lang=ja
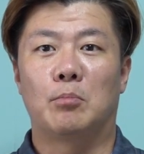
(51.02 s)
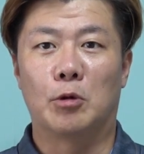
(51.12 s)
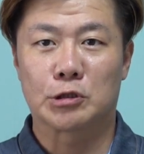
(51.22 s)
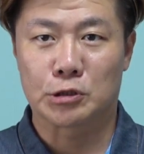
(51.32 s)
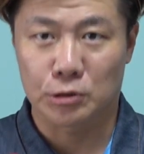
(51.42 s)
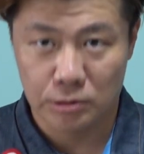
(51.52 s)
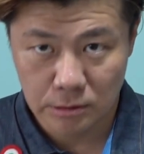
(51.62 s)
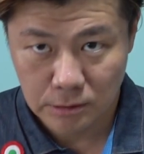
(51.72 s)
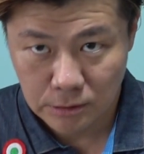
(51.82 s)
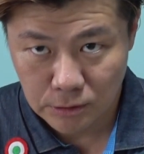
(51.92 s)
もうすぐ
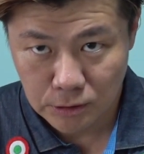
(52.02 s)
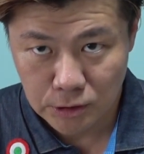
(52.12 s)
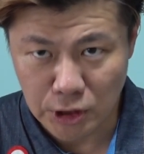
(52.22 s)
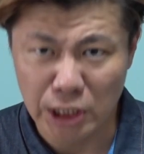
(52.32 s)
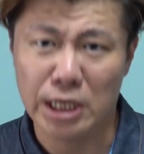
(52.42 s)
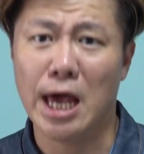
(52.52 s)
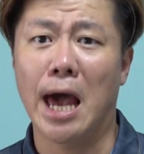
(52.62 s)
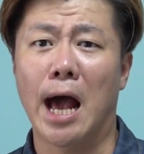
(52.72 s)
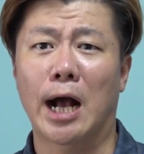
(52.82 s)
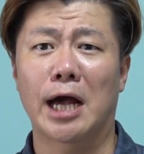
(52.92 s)
セリア